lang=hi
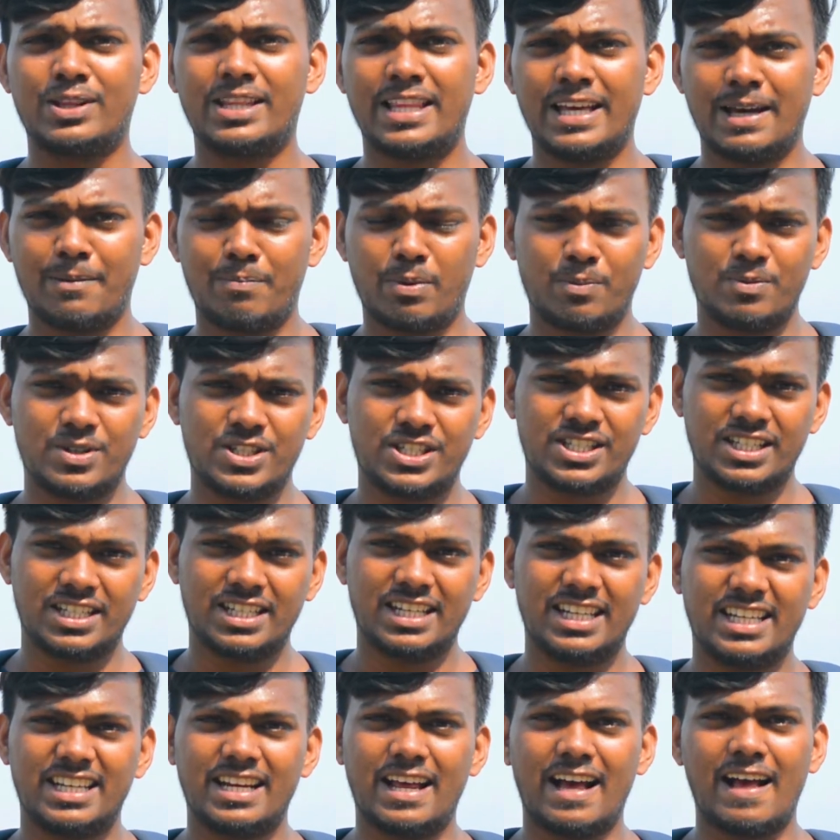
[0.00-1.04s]
देयर परमिशन
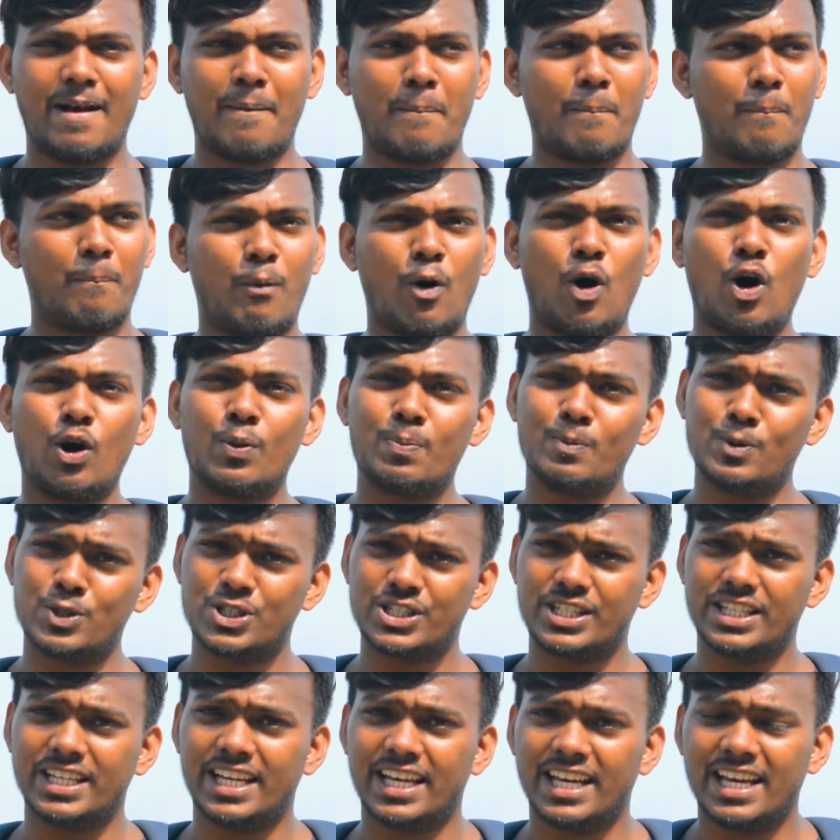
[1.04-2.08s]
लेना बहुत
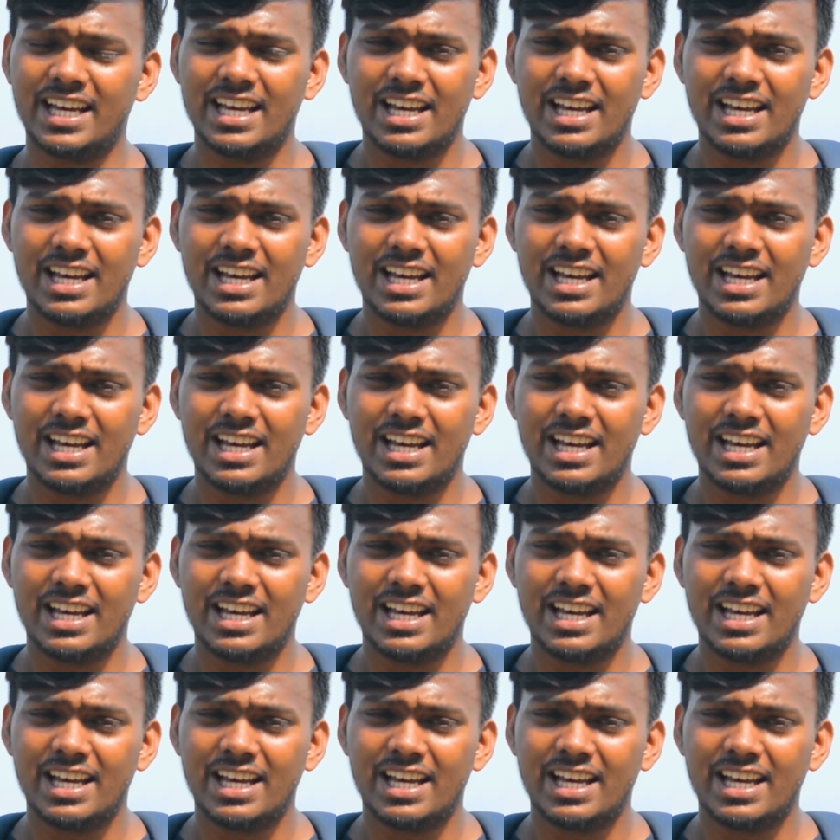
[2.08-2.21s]
मुश्किल है